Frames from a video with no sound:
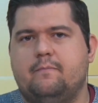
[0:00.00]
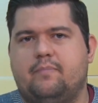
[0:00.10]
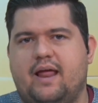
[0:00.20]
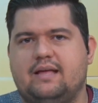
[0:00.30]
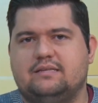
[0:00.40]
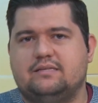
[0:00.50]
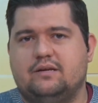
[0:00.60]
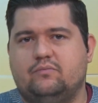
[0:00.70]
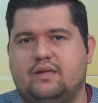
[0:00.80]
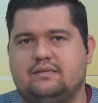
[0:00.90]
para essa
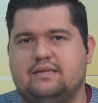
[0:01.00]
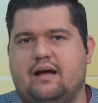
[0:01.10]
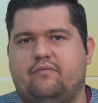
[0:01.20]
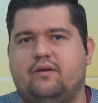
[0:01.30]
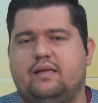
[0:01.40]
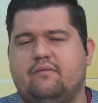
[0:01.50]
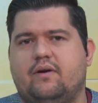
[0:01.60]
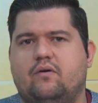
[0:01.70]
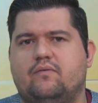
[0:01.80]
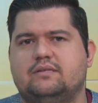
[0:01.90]
segunda safra. Quem
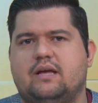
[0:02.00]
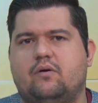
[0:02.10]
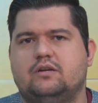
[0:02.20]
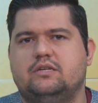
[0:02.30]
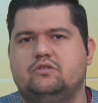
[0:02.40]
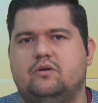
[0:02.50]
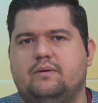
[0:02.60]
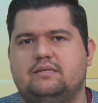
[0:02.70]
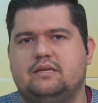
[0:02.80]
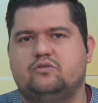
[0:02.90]
vai conversar com a gente
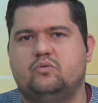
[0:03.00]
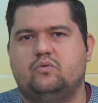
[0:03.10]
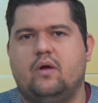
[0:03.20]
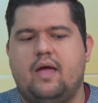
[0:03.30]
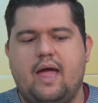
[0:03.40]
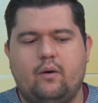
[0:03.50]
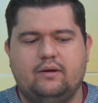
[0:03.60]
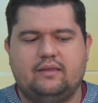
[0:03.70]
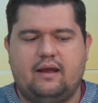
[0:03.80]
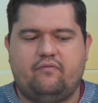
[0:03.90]
sobre esse assunto é
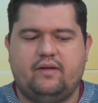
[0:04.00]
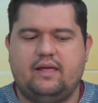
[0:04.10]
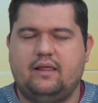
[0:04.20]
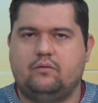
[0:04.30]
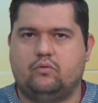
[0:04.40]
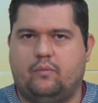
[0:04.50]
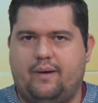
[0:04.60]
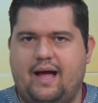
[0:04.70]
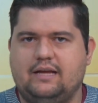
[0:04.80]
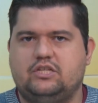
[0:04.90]
o André Figueiredo
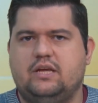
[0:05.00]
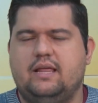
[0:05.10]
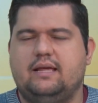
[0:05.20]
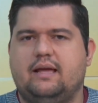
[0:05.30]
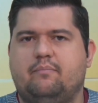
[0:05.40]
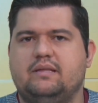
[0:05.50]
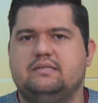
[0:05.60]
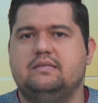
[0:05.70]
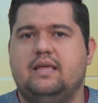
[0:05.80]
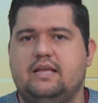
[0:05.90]
Dobache, ele que é
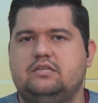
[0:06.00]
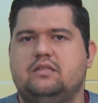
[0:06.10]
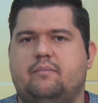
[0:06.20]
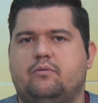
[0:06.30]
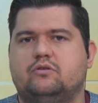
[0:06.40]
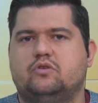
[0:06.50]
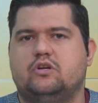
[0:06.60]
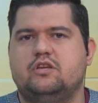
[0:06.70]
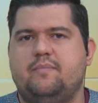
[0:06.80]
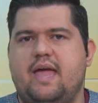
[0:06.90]
presidente da
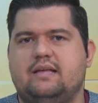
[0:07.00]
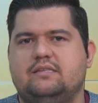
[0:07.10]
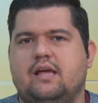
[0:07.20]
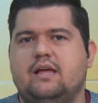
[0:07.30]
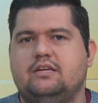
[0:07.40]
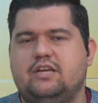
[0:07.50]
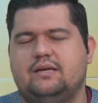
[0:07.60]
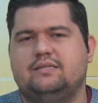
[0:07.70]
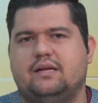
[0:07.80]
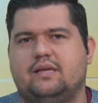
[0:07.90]
ProSoja MS, já
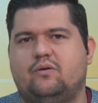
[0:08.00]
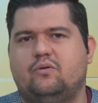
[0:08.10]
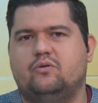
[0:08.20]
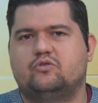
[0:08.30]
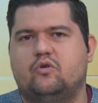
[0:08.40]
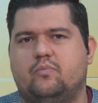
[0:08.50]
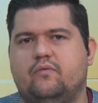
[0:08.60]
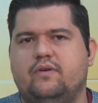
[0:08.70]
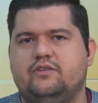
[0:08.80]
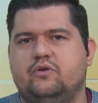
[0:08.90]
está aqui conosco
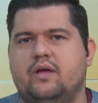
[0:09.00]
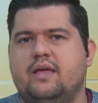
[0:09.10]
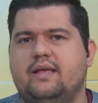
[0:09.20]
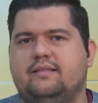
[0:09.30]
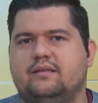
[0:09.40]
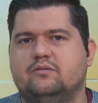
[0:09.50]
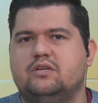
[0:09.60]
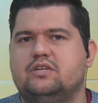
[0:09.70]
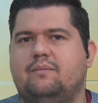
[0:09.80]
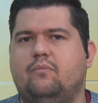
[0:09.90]
por vídeo. Então
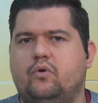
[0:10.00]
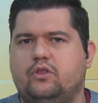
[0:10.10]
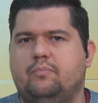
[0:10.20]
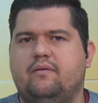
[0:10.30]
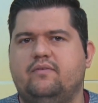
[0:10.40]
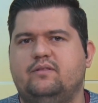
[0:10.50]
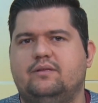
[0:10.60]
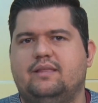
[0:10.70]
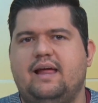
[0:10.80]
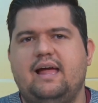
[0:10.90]
seja muito bem-vindo,
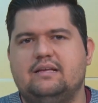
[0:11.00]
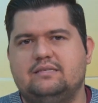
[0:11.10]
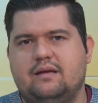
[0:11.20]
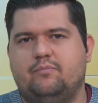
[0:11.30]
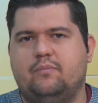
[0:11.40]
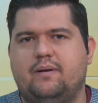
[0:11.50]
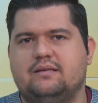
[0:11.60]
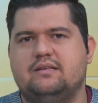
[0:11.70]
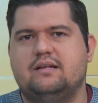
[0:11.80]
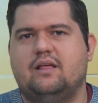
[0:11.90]
André. É sempre um
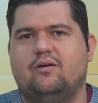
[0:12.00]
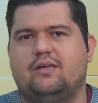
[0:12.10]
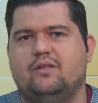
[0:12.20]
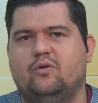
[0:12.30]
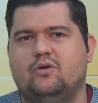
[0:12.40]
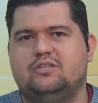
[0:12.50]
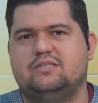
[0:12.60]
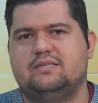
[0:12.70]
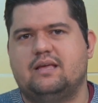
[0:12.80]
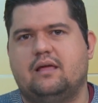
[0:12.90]
prazer tê-lo aqui no
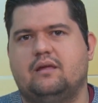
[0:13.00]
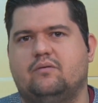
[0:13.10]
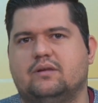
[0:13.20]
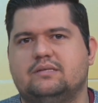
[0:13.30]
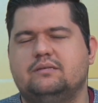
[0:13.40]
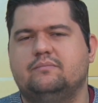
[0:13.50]
Notícias Agrícolas.